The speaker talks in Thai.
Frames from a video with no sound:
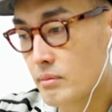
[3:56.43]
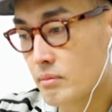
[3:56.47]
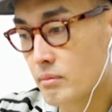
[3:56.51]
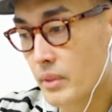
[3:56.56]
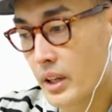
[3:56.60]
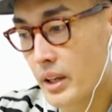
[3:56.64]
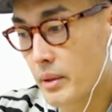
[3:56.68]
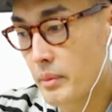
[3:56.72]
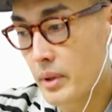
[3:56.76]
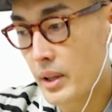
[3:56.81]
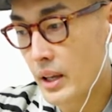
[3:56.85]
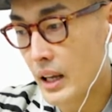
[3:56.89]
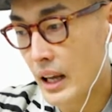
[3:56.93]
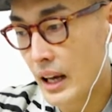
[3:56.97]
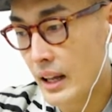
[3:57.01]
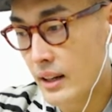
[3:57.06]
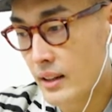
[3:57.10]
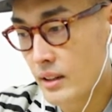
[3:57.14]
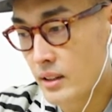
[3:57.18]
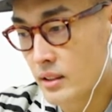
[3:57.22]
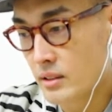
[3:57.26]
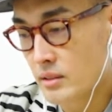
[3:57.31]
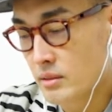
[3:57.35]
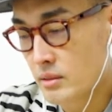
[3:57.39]
ไม่ได้มีการ
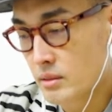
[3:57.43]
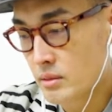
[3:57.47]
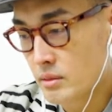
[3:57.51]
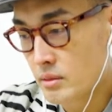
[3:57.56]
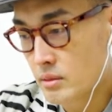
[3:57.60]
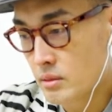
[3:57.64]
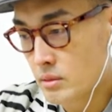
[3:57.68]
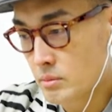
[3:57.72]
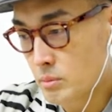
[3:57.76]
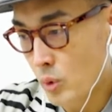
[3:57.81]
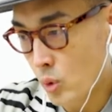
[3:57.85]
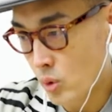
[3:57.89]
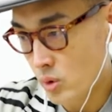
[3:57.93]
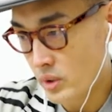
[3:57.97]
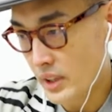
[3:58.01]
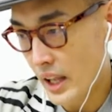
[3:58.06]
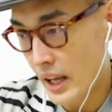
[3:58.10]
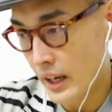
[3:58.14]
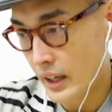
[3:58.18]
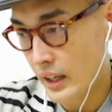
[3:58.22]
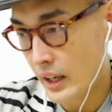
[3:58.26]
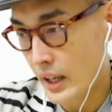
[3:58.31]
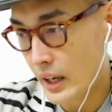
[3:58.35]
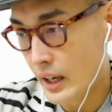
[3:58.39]
ปรุงแต่
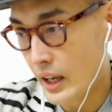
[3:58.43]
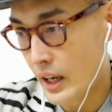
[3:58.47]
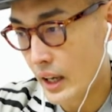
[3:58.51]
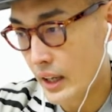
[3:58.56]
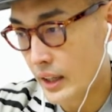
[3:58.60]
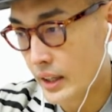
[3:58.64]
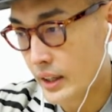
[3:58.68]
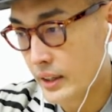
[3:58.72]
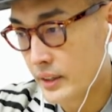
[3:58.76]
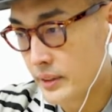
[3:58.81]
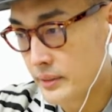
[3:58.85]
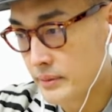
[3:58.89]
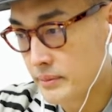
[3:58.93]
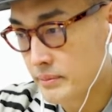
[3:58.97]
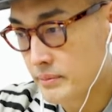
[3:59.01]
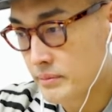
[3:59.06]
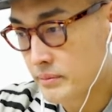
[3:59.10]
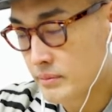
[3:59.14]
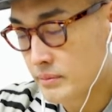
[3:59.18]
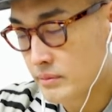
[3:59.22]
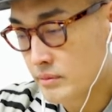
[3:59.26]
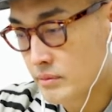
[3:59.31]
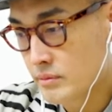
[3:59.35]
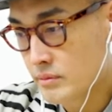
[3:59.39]
ง
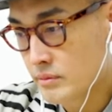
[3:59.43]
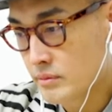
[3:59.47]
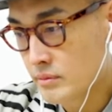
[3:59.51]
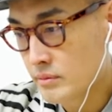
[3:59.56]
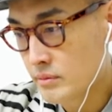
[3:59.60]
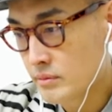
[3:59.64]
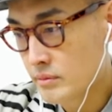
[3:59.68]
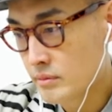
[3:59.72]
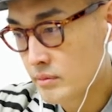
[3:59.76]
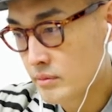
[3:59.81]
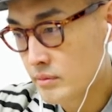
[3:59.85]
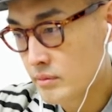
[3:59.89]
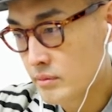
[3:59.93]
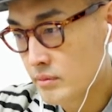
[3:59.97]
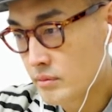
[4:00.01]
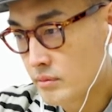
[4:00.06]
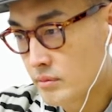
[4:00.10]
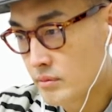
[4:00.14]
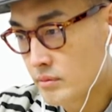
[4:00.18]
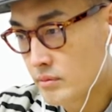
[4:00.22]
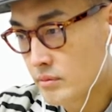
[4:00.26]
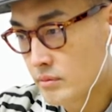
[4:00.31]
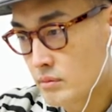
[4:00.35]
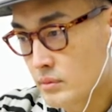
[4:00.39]
ใดๆเพราะฉะนั้นใคร
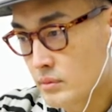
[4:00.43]
อยาก